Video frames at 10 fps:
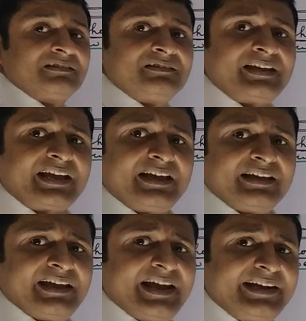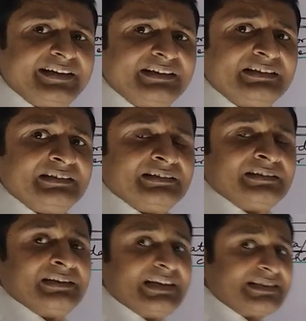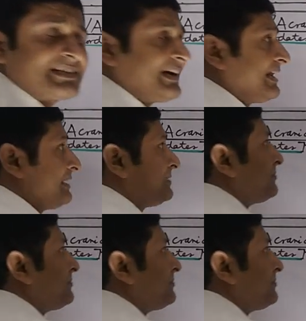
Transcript: ठीक है हेड स्कल